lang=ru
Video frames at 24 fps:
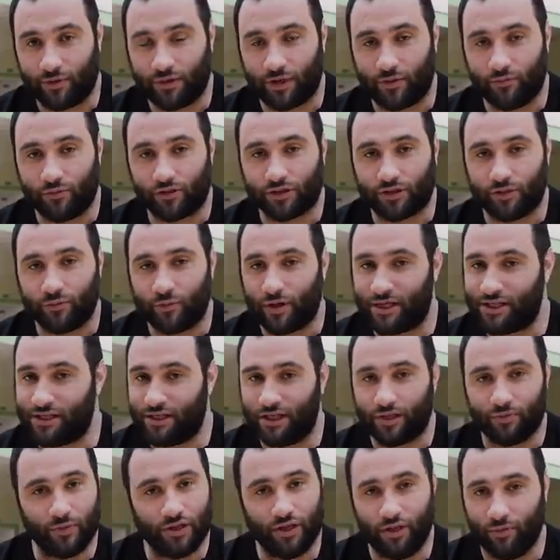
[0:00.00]
Потому что
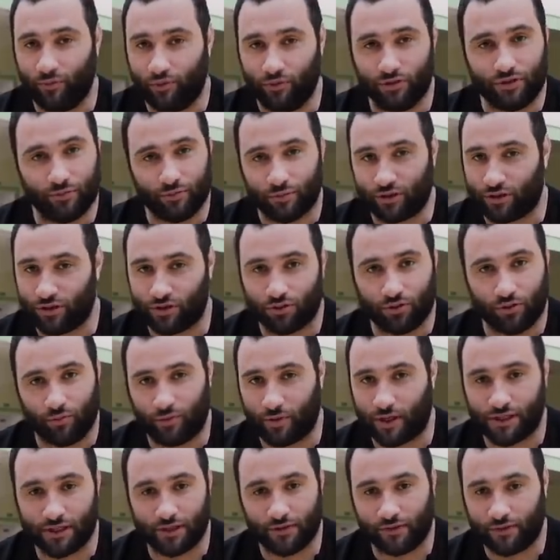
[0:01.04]
мастить мы не будем, это
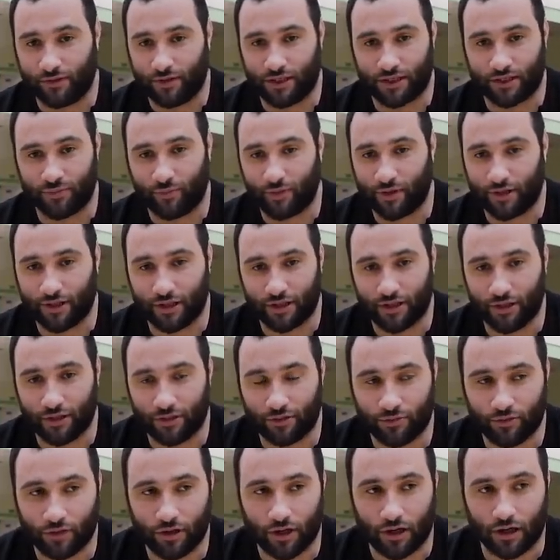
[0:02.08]
100%, даже при
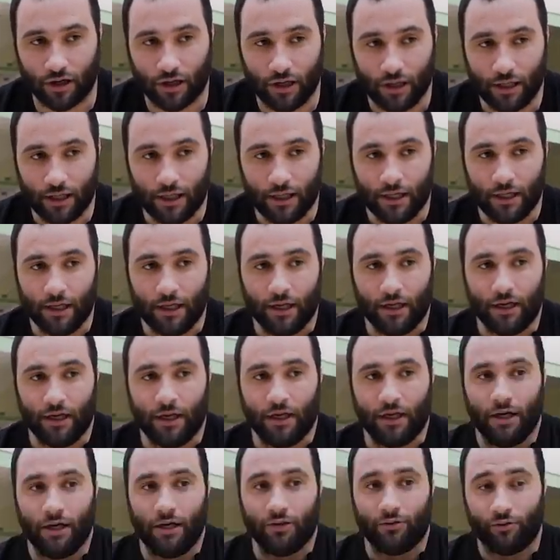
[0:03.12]
таких руках.
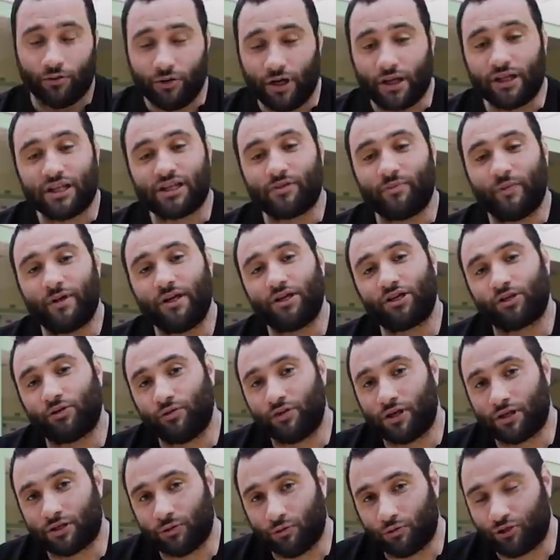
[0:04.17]
Но надо смотреть, что
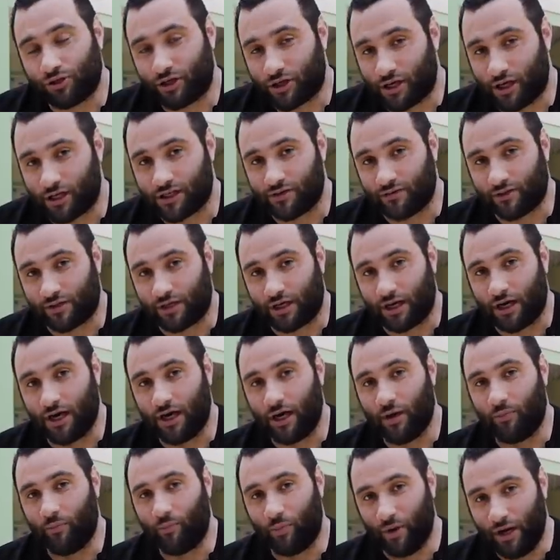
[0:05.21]
у нас лучше развито.
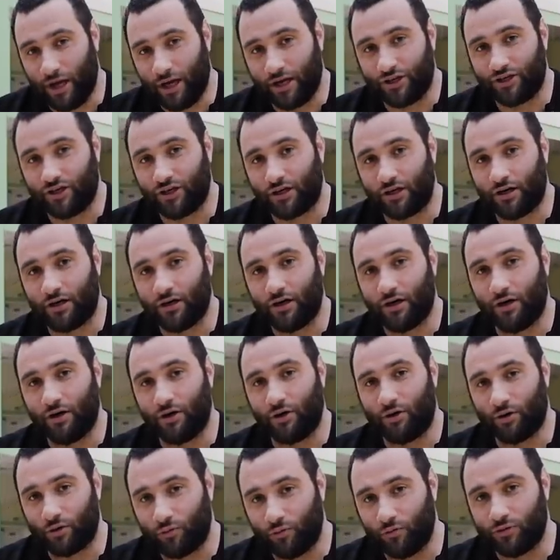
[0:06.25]
Плечи,
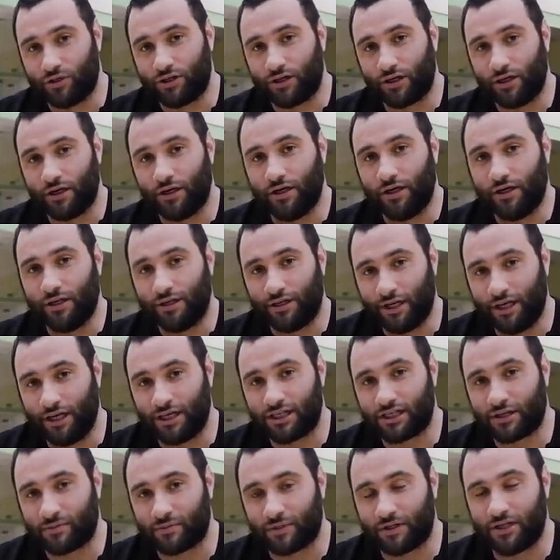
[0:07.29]
грудь,
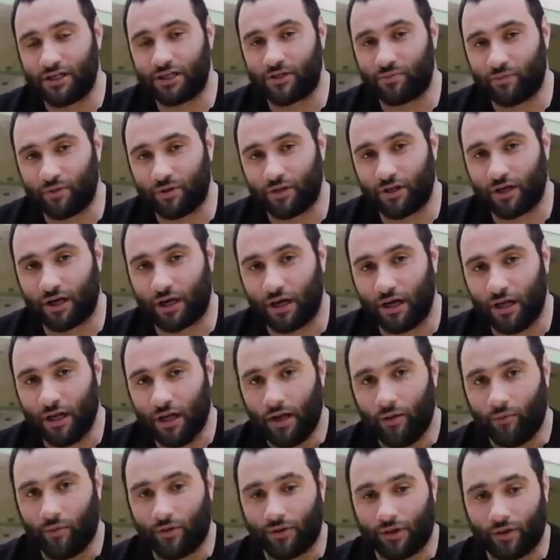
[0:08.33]
трицепс и спина.
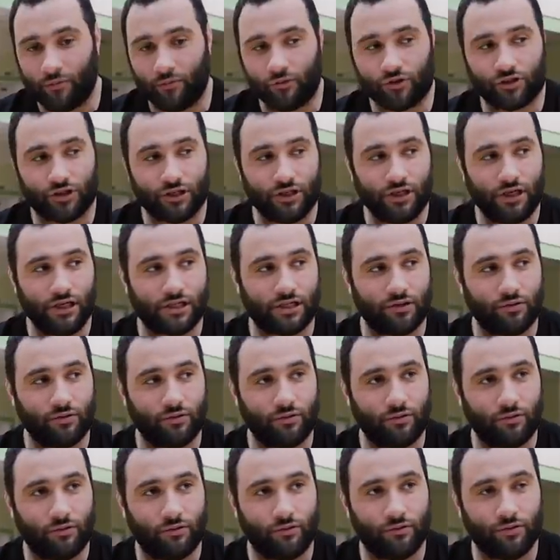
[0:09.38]
Потому что если
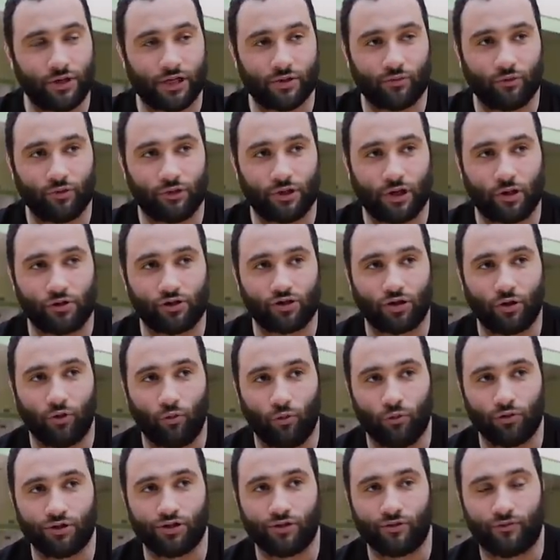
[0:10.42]
у нас будет хороший
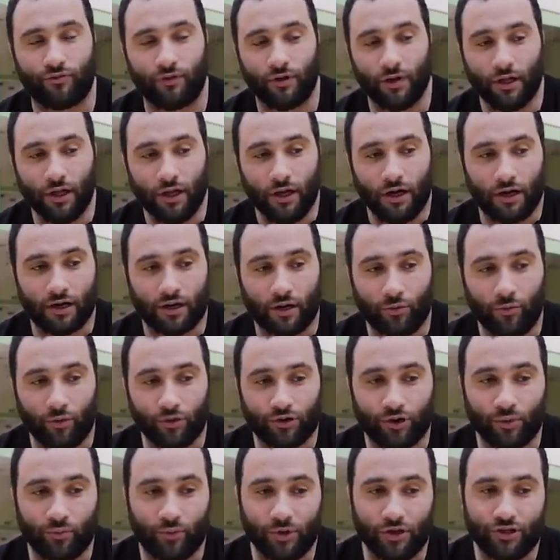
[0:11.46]
отзыв
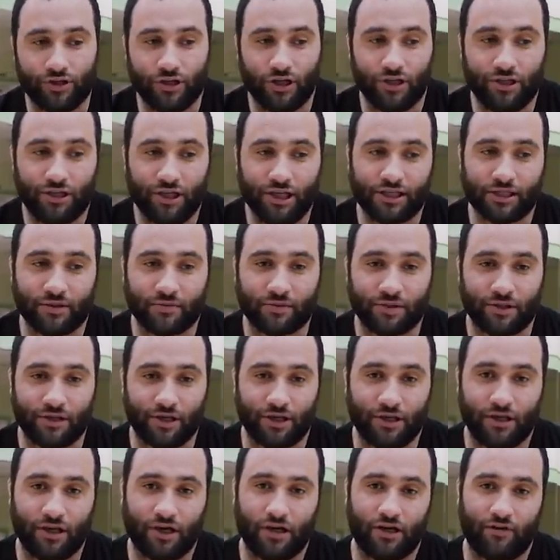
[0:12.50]
работы плечи и трицепса,
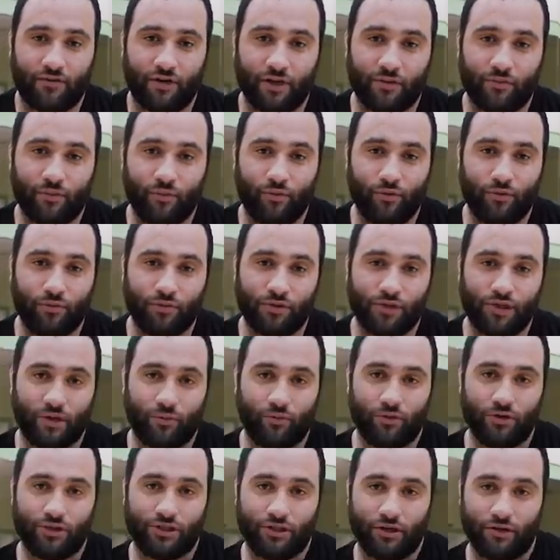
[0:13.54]
тогда хват мы будем с
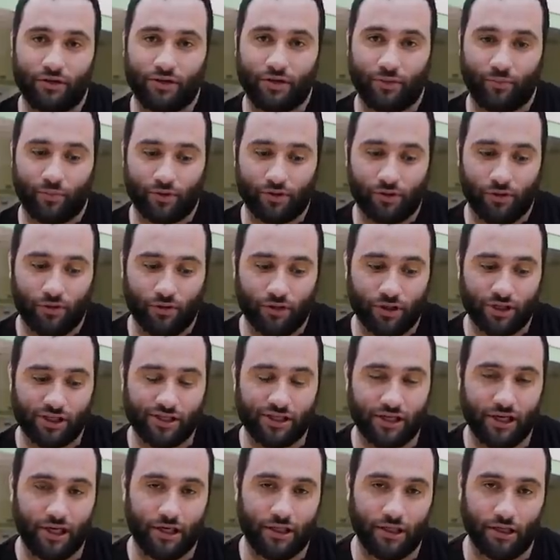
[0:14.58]
тобой ставить определенно
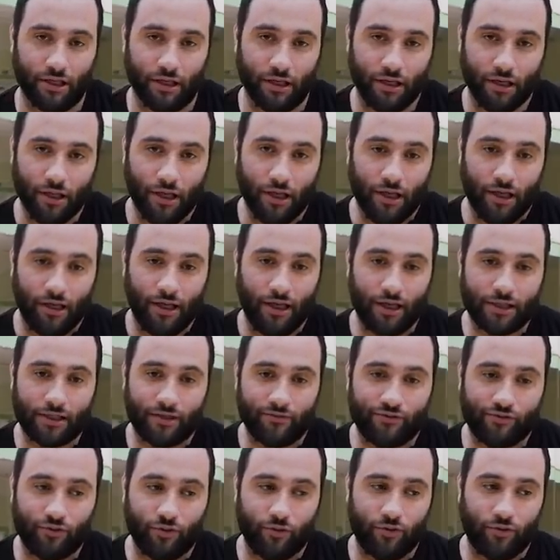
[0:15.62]
средний.
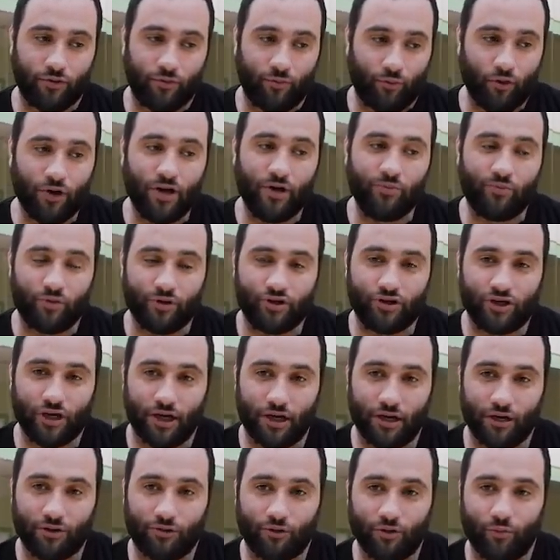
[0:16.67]
Если все более
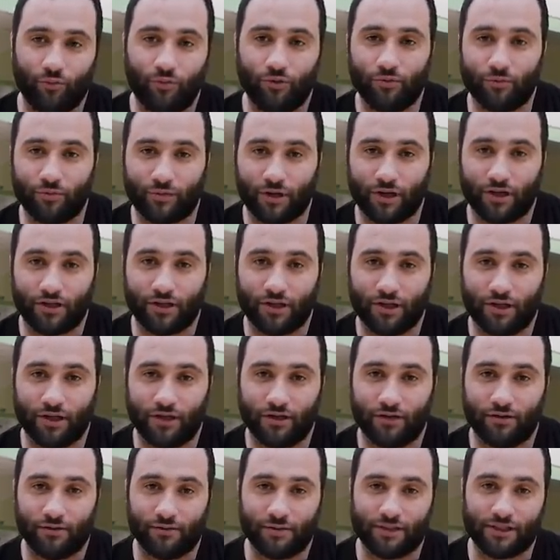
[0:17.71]
печально, то будем
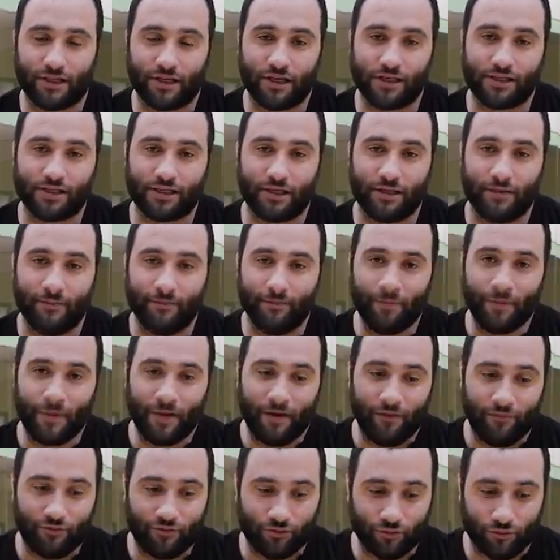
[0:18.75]
тогда стараться
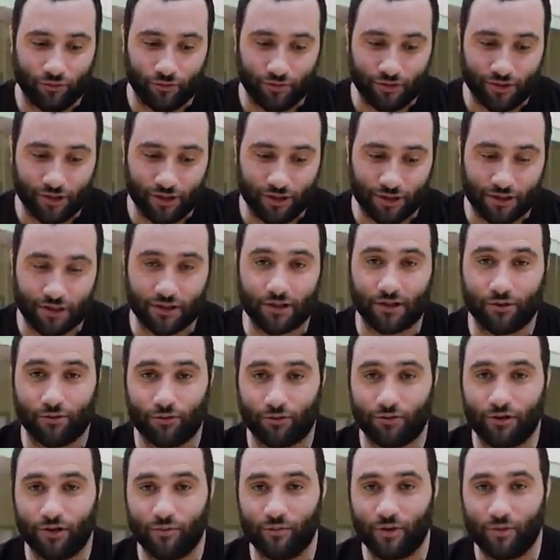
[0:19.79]
все делать это
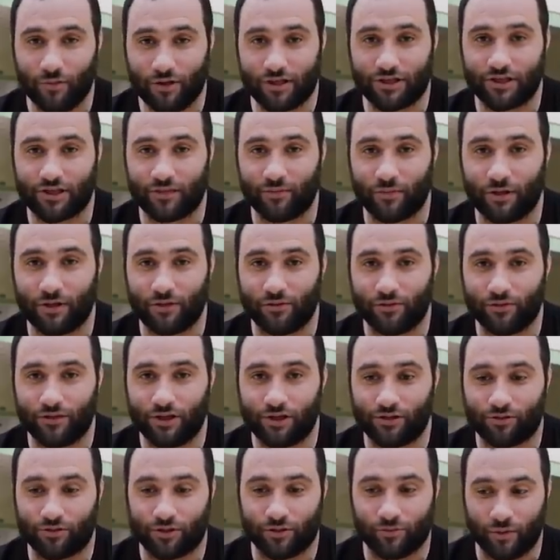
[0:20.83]
грудными мышцами, но
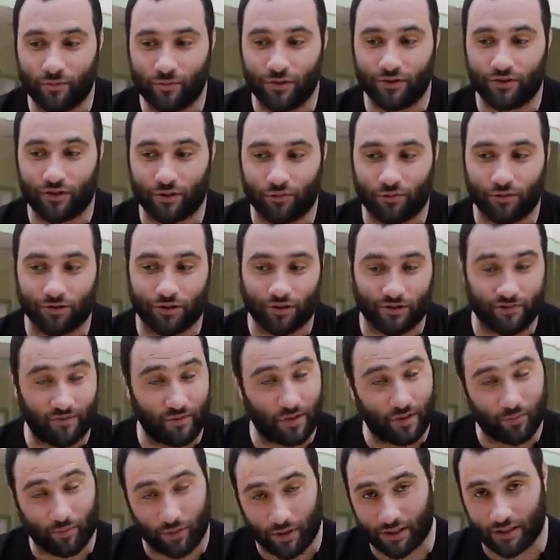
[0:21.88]
здесь уже момент такой
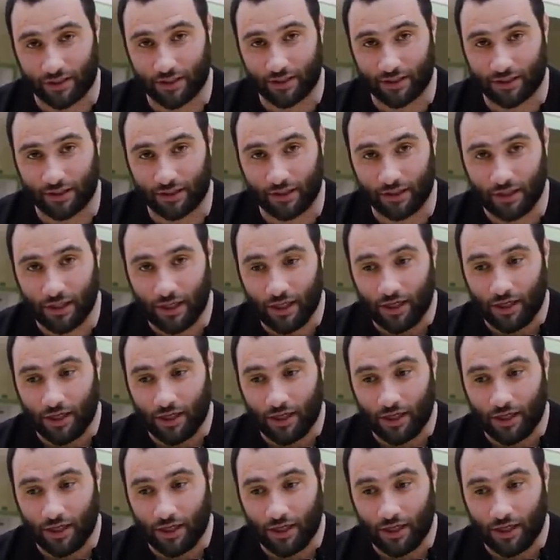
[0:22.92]
травмоопасности.